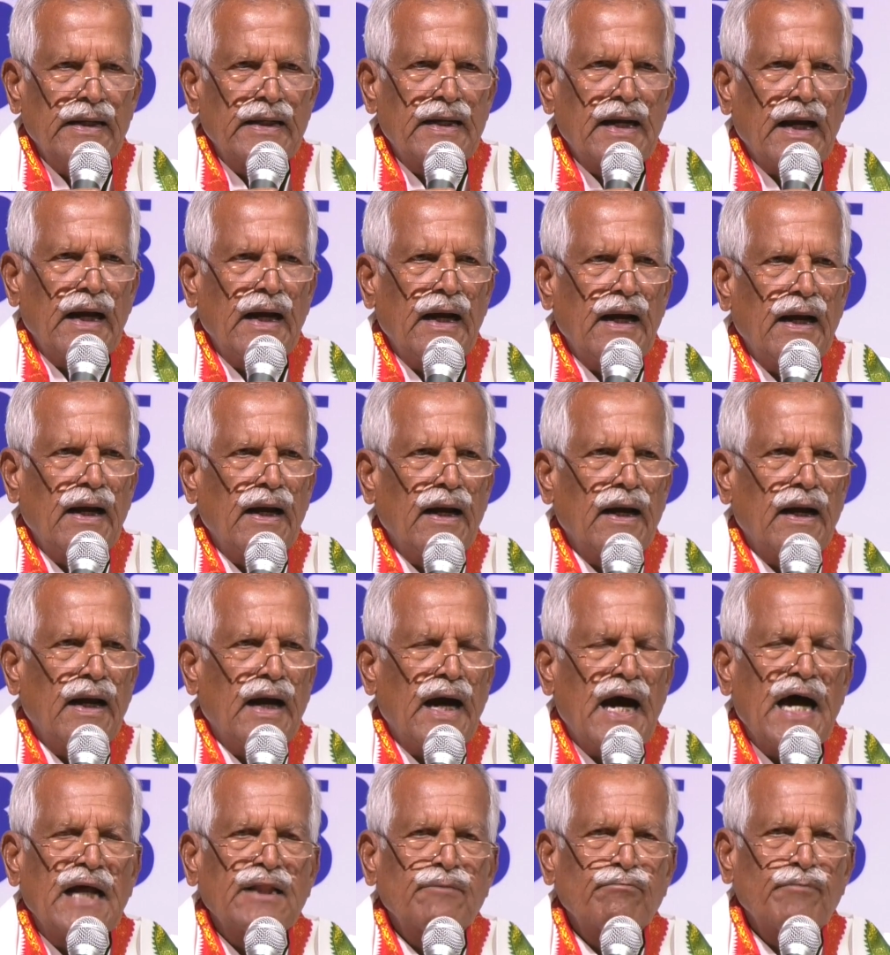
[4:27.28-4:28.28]
ఇక
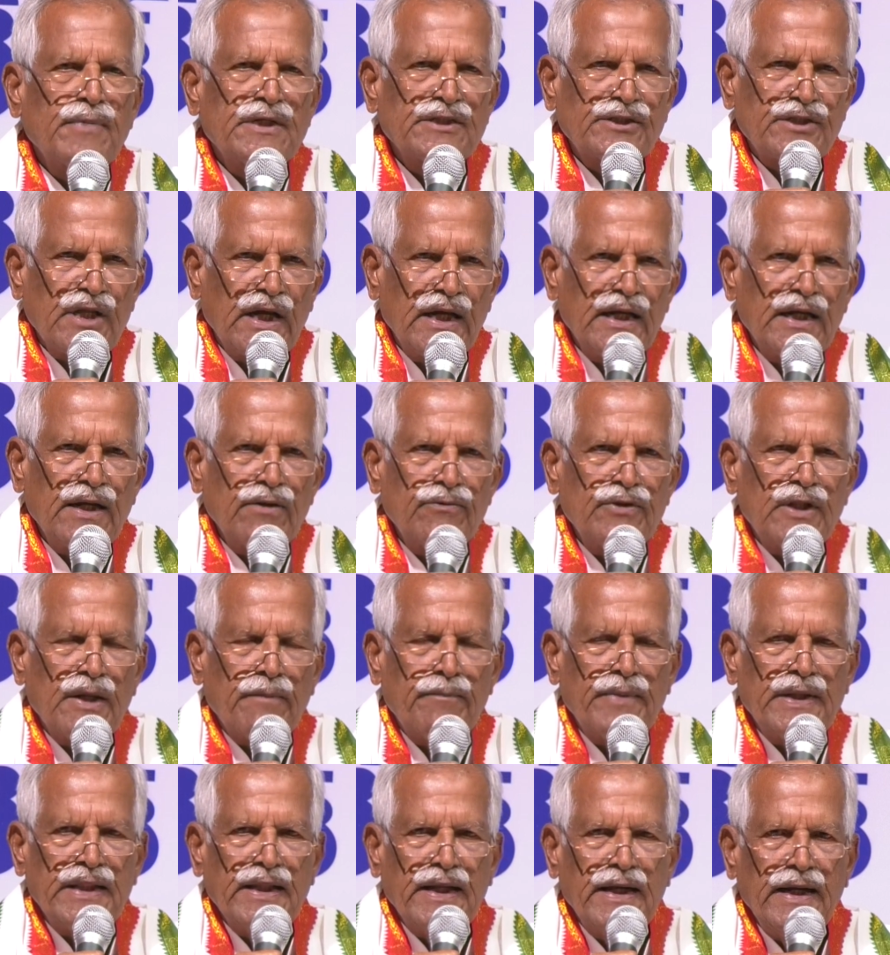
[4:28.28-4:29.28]
ఆత్మస్థైర్యం
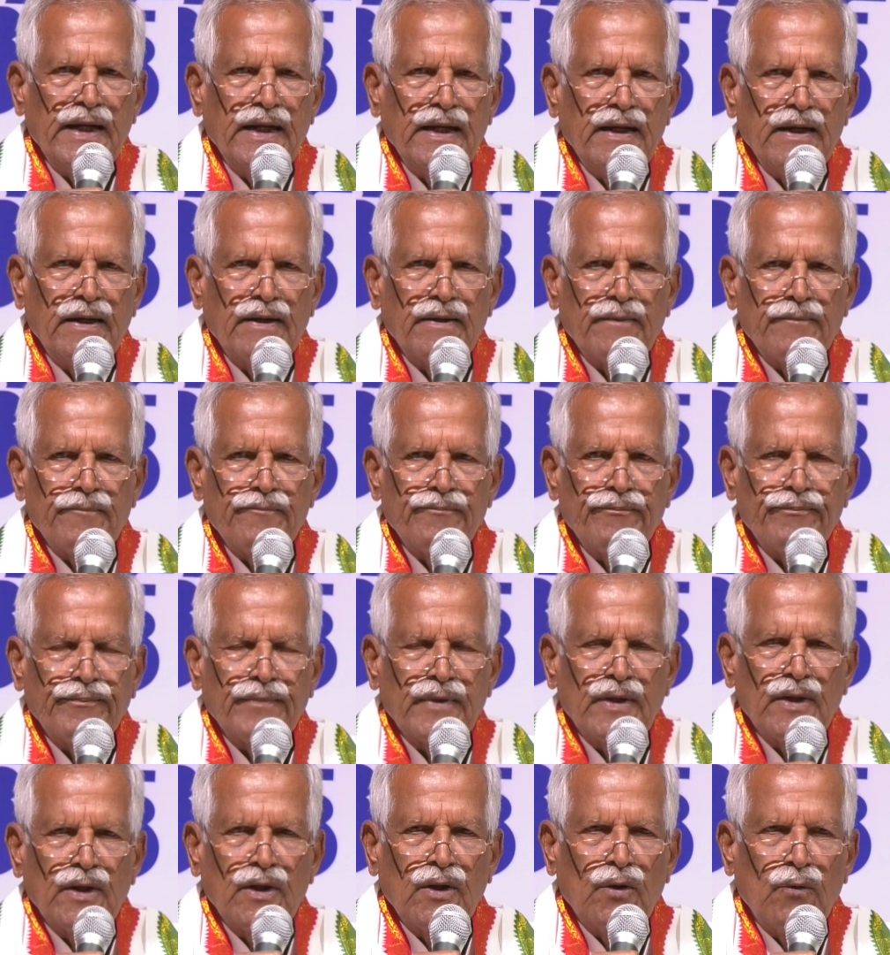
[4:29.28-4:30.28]
దెబ్బతిని
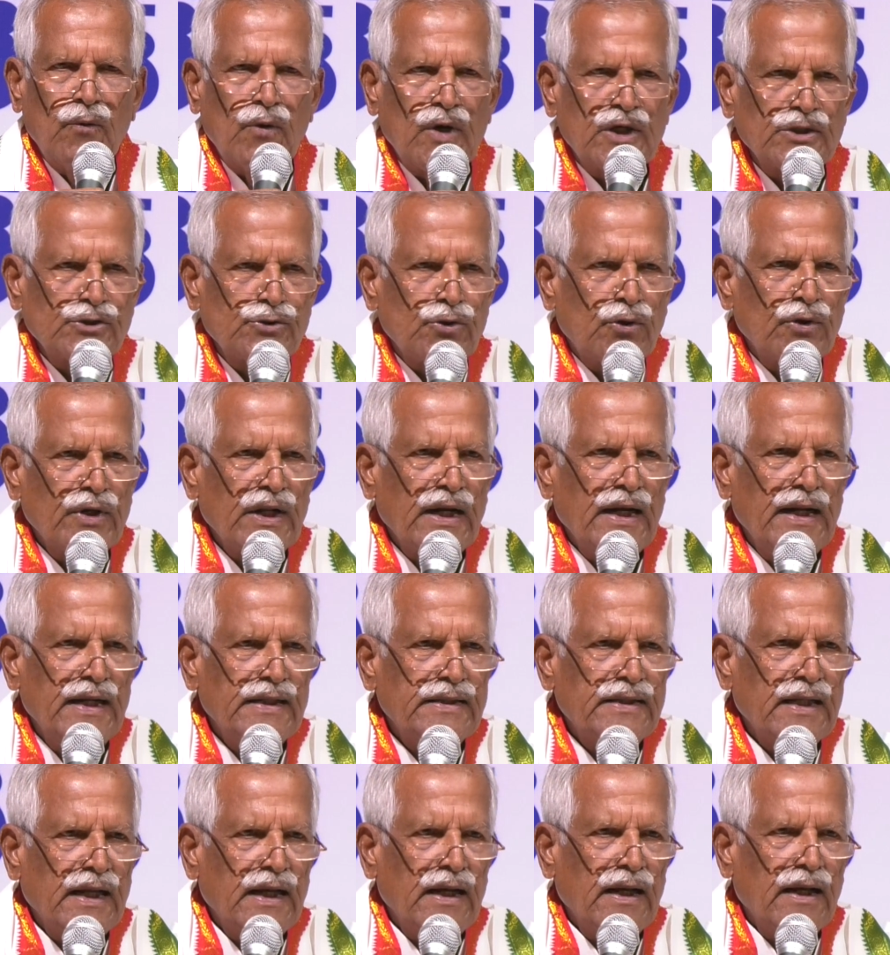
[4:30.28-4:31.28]
ఒక
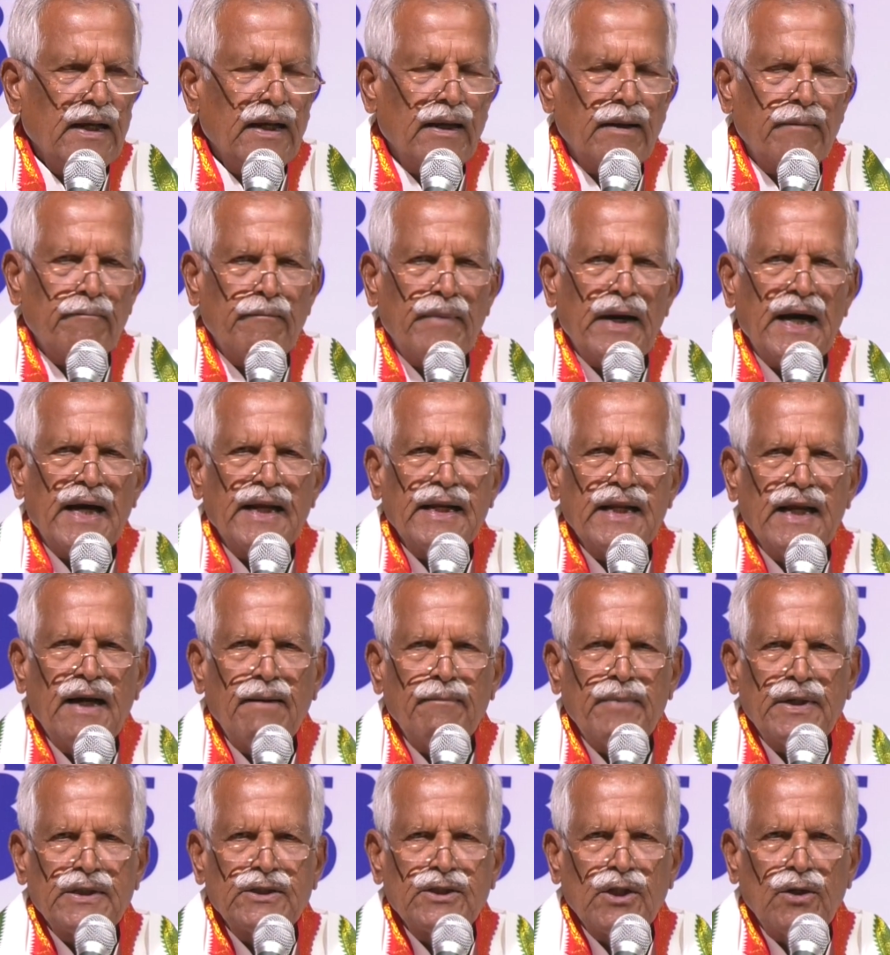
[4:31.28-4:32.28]
చోటనైతే
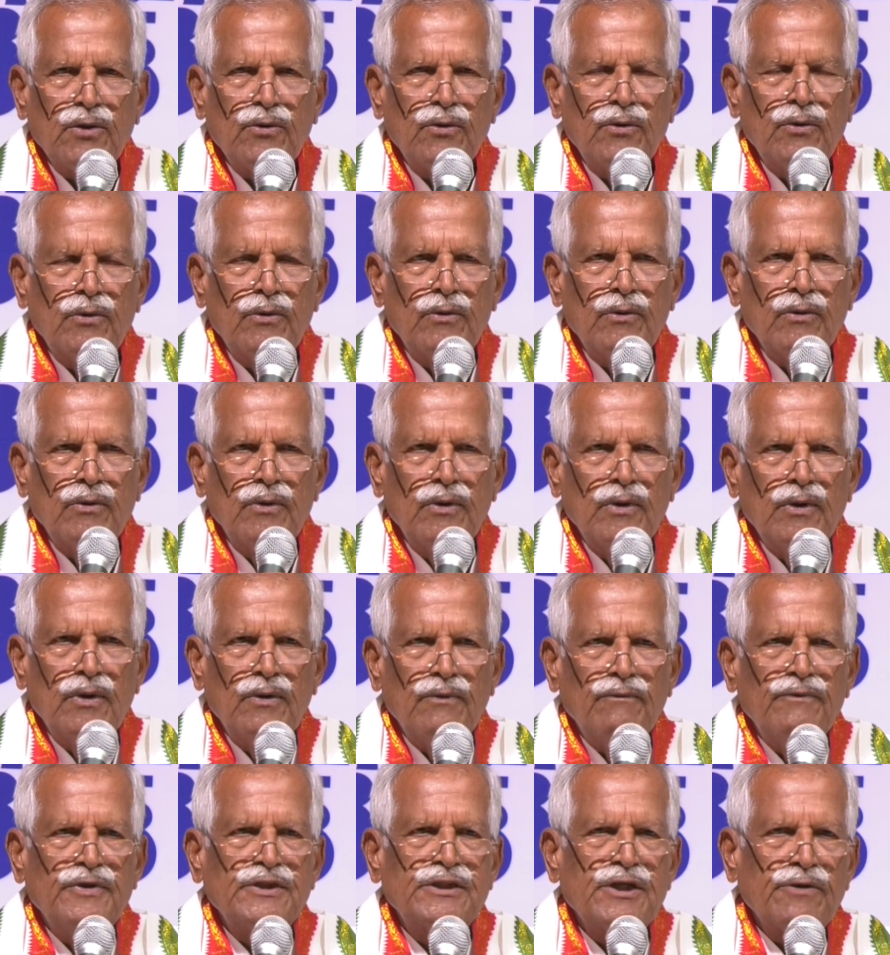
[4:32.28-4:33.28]
భార్యాభర్తలు
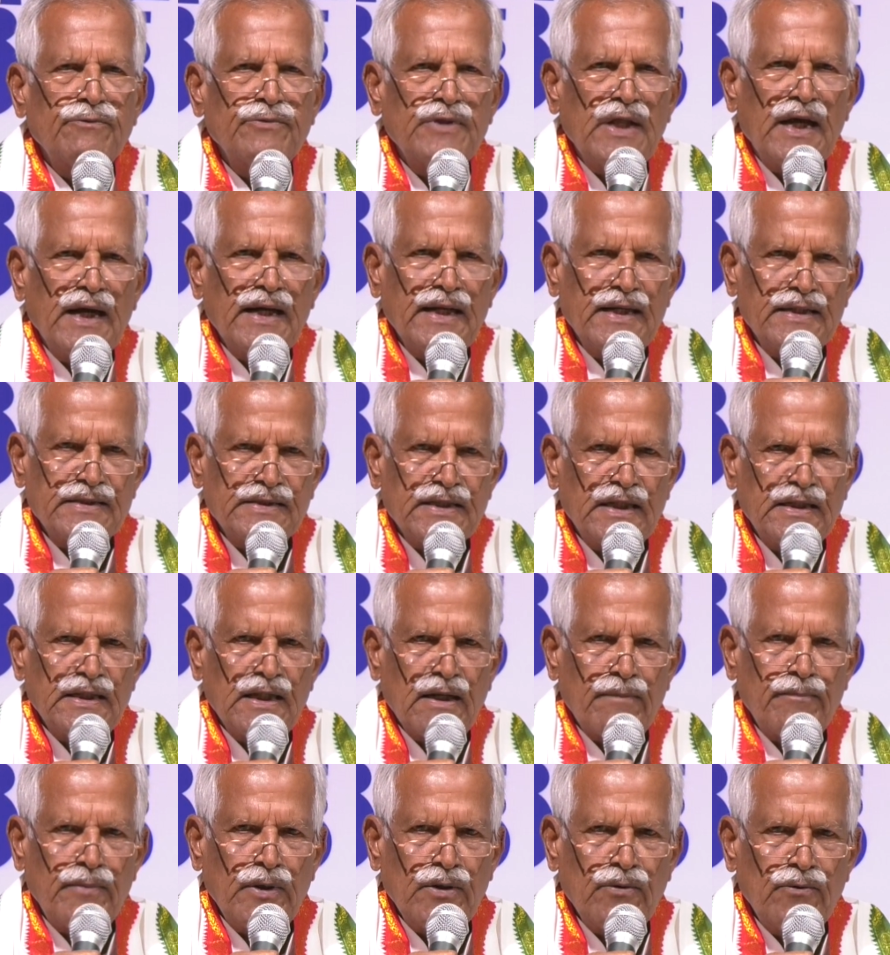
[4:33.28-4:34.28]
విషం దాగిన
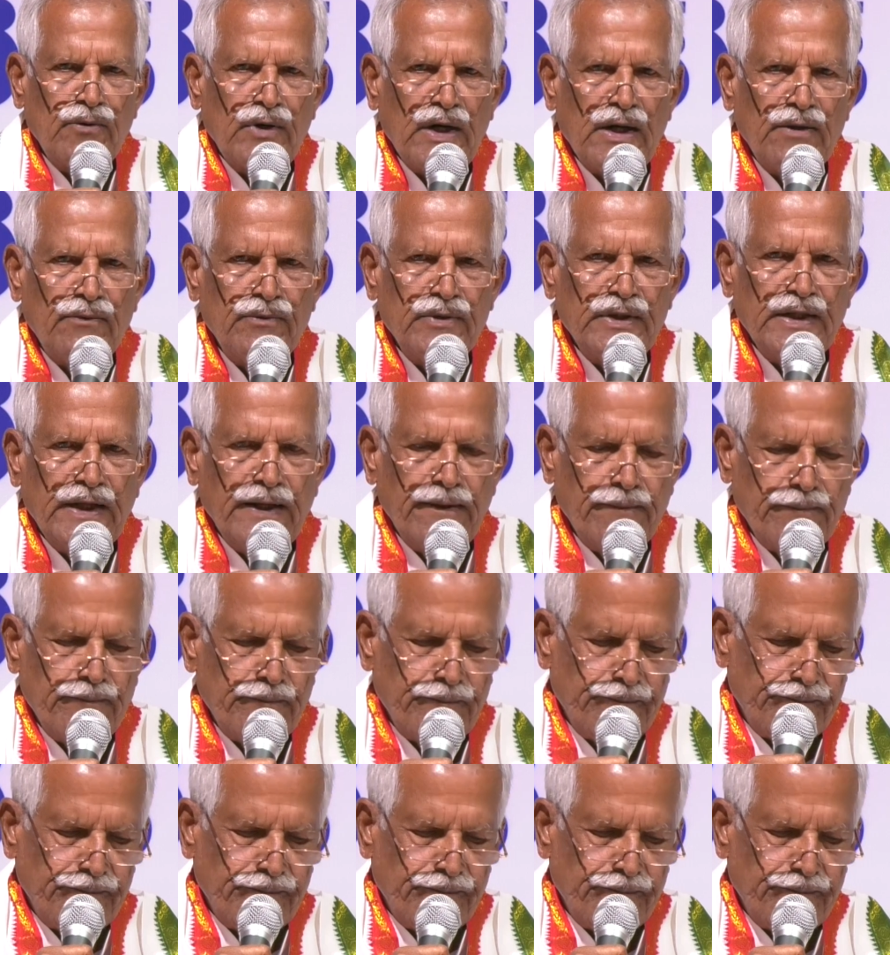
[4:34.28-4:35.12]
సందర్భం కూడా ఉంది